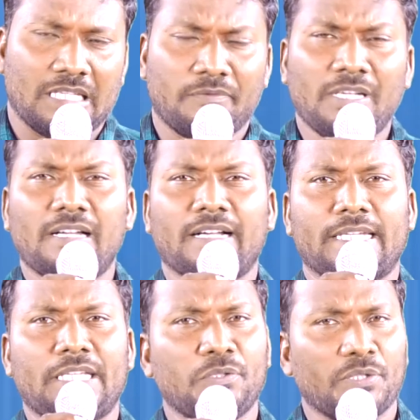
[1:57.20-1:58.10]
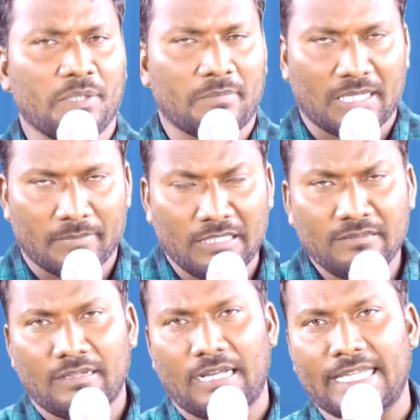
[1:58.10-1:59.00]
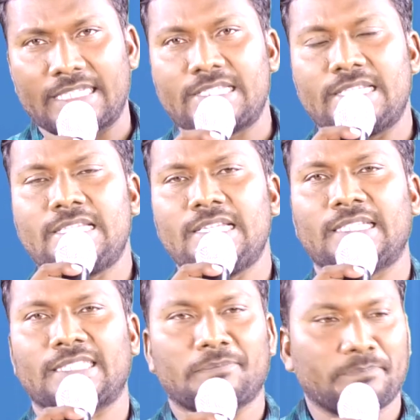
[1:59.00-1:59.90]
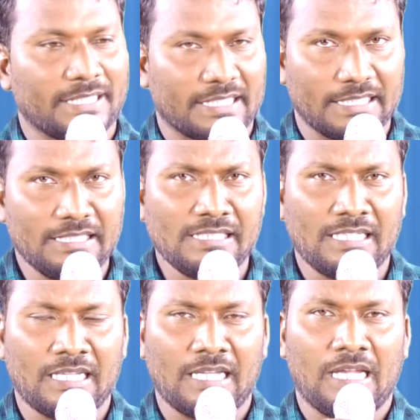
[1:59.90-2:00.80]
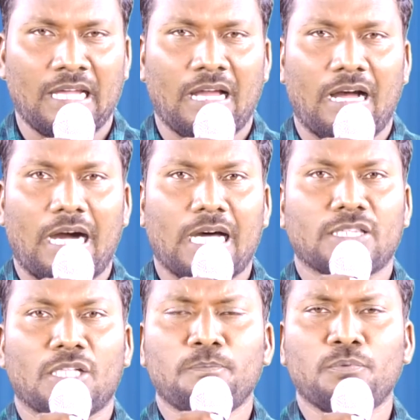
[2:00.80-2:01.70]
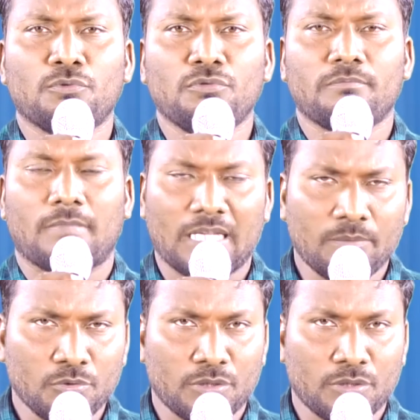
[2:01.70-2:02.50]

ఎవరా కయ్యనుకి మామ ఆయన చేసిన తప్పేంటి ఆ తప్పు మనము